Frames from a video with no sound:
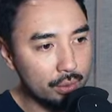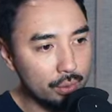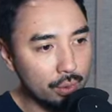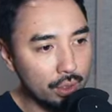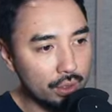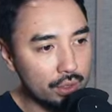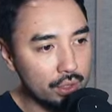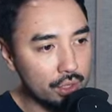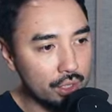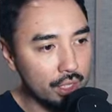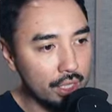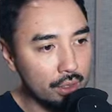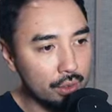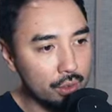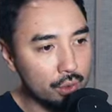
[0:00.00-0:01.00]
O
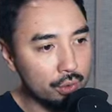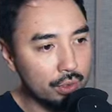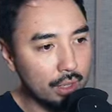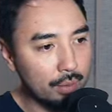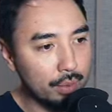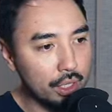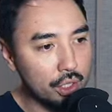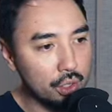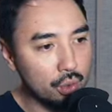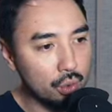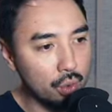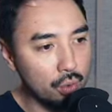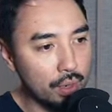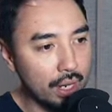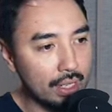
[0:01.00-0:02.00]
oxigênio juntamente
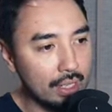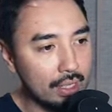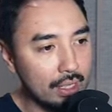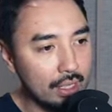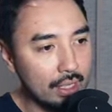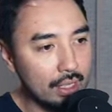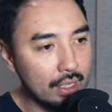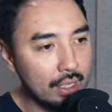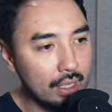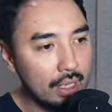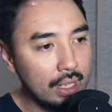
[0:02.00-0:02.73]
com R',